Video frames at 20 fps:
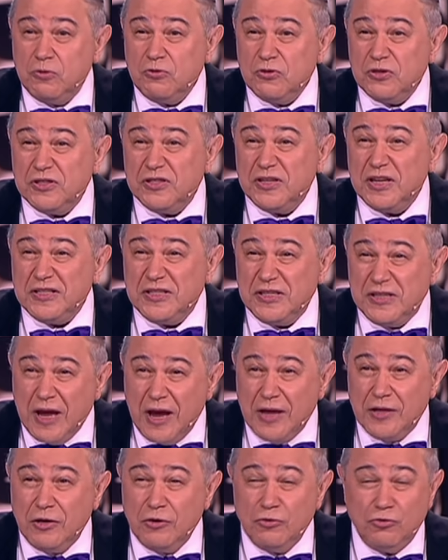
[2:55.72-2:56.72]
пусть
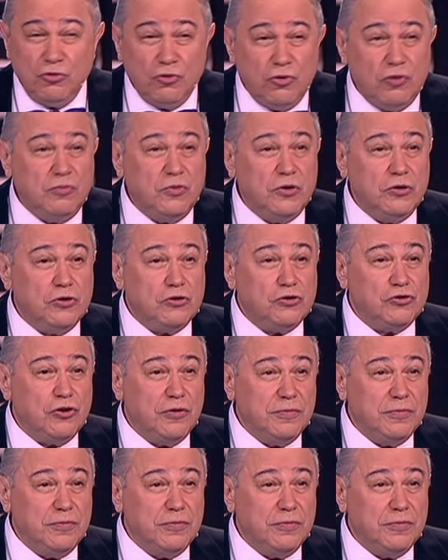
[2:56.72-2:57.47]
соседи думают,